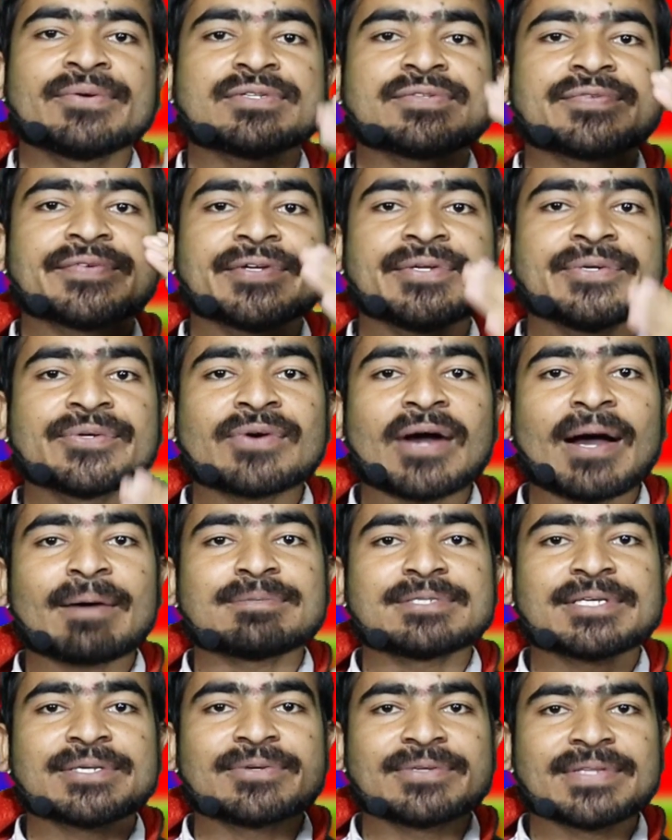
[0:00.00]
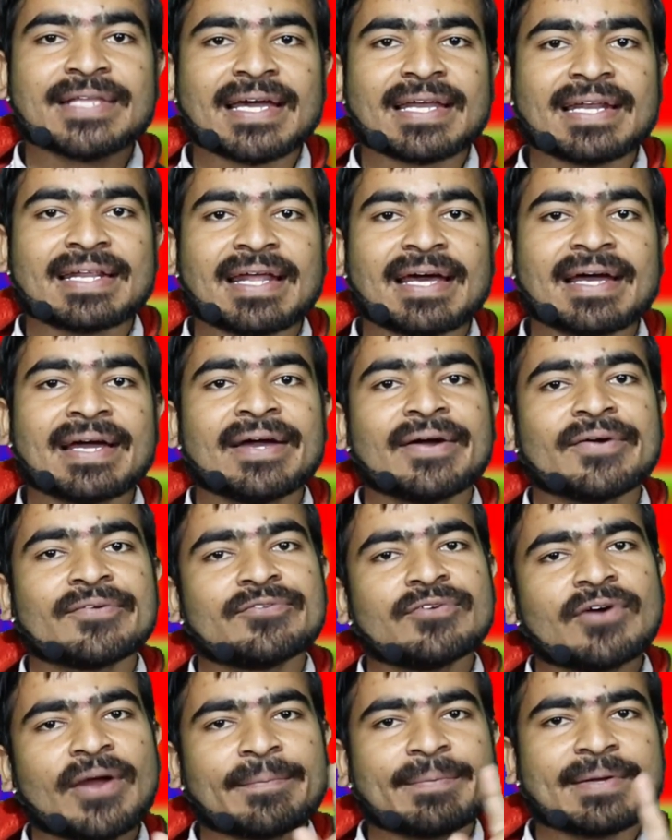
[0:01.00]
उस वीडियो को आप ज़रूर देख लेना
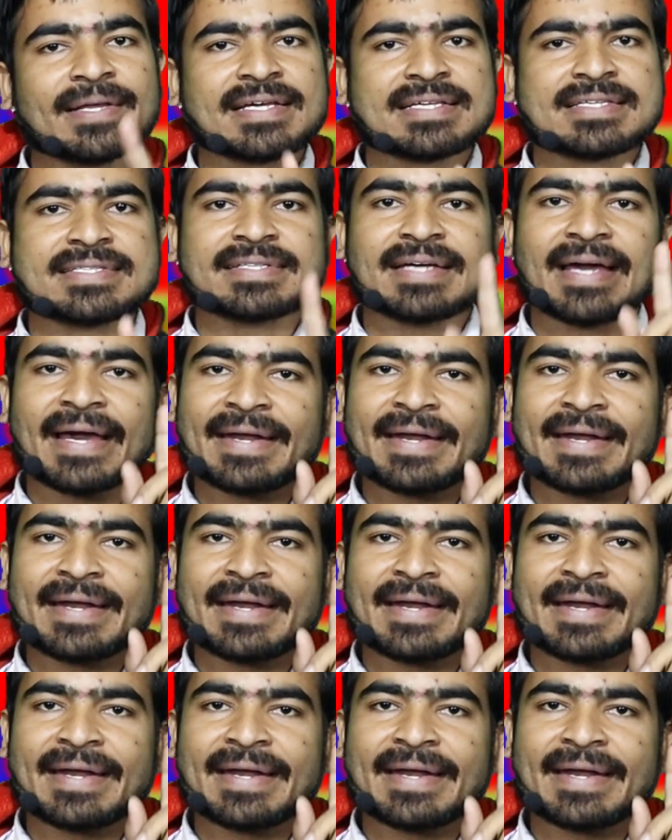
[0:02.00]
वो एप्लीकेशन